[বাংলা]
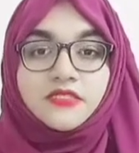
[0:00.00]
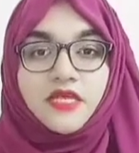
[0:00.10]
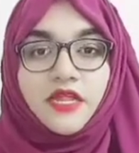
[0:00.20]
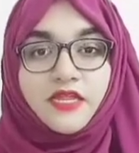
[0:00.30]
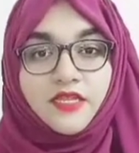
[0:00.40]

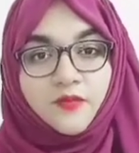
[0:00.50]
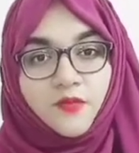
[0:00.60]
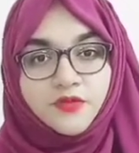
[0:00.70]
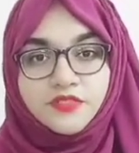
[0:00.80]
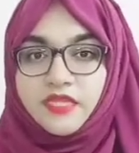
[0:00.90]
যারা ডিম
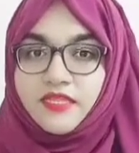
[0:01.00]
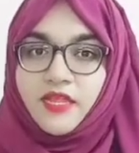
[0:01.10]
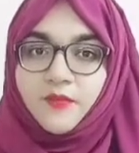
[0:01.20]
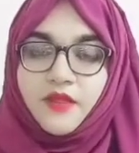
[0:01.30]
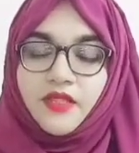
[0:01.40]
পোস্ট খেতে
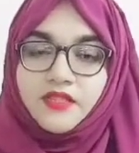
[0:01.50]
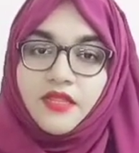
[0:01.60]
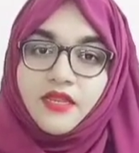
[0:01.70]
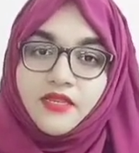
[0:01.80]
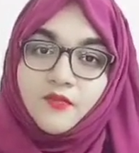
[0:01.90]
না পারেন
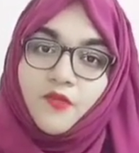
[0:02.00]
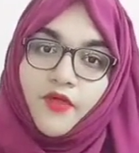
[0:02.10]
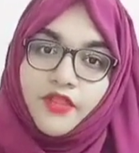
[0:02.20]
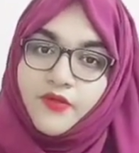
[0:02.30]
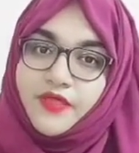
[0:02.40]
তারা ডিম
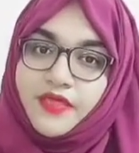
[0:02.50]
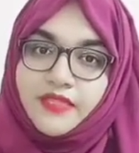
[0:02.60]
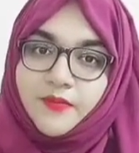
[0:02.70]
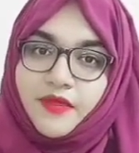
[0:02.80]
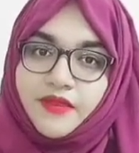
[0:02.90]
বয়েল করে
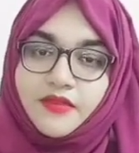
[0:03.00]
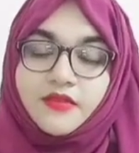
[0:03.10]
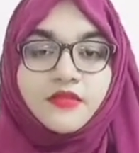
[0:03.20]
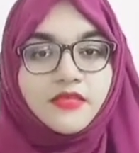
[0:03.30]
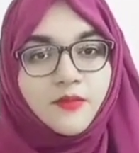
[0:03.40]
খেতে পারেন
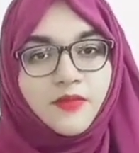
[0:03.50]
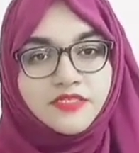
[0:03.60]
কিংবা